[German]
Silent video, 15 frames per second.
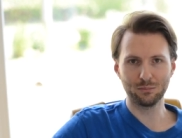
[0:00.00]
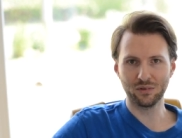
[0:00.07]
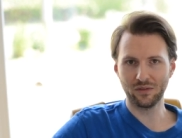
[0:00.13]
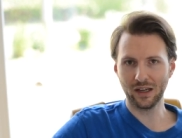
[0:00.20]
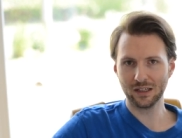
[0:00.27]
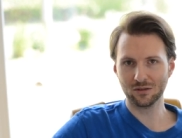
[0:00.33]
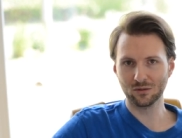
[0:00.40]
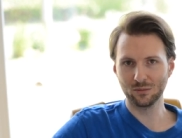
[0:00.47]

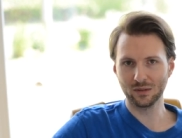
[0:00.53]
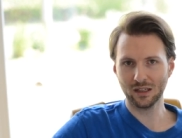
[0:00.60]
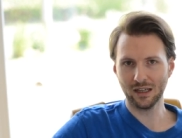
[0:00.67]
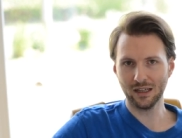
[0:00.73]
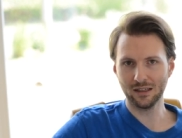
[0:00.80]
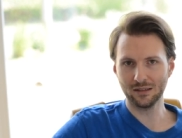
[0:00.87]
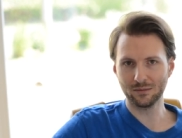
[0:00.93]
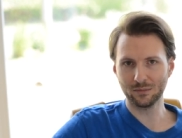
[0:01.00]
Bewertung mit
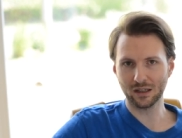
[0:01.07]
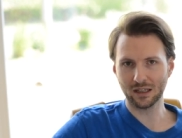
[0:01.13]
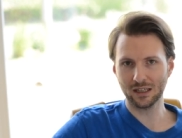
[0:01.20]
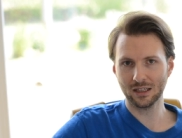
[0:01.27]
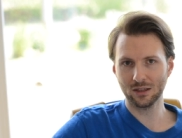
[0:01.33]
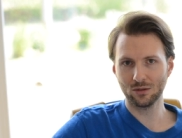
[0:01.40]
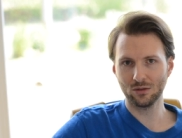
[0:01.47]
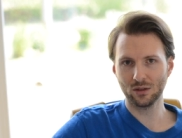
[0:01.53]
ein. man
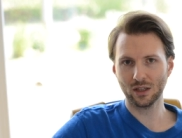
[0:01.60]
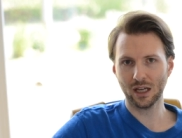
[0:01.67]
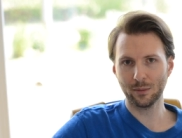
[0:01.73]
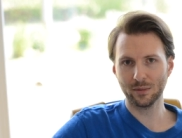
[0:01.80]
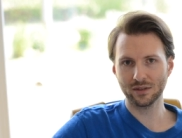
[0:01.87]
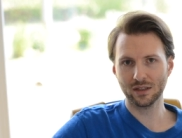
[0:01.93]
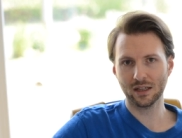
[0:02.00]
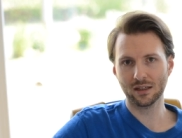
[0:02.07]
kann natürlich
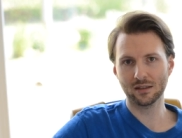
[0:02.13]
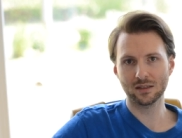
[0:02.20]
einmal sagen,